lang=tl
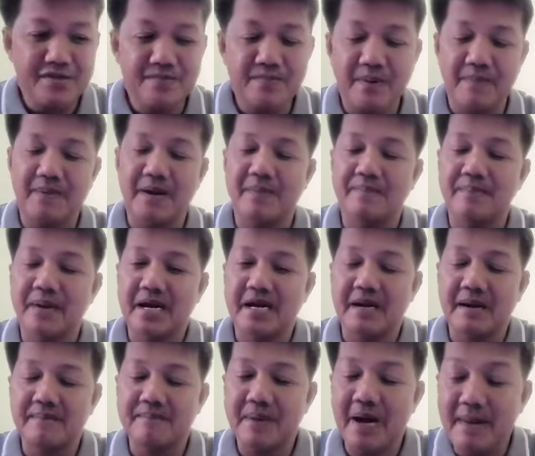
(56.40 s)
ano pa bang
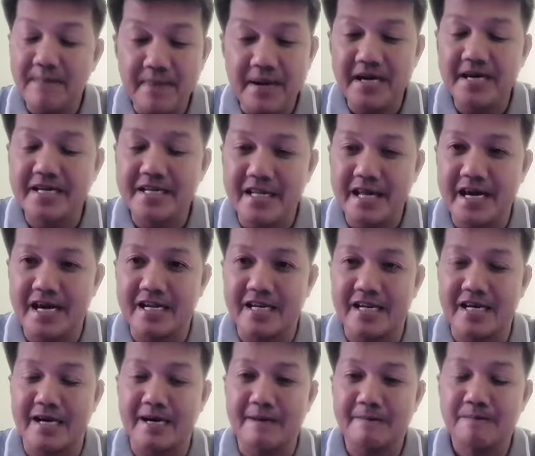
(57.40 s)

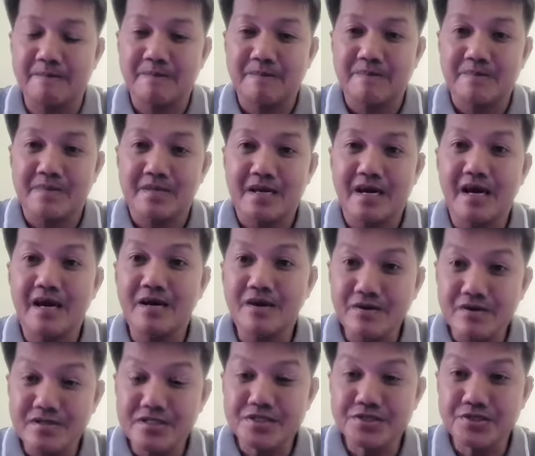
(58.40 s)
pagpapakilala ang
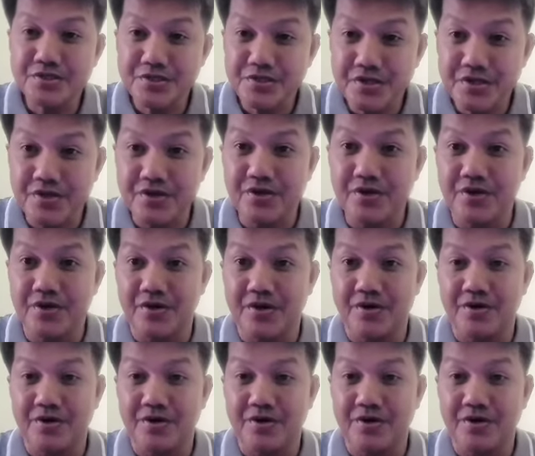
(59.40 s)
gusto nyo.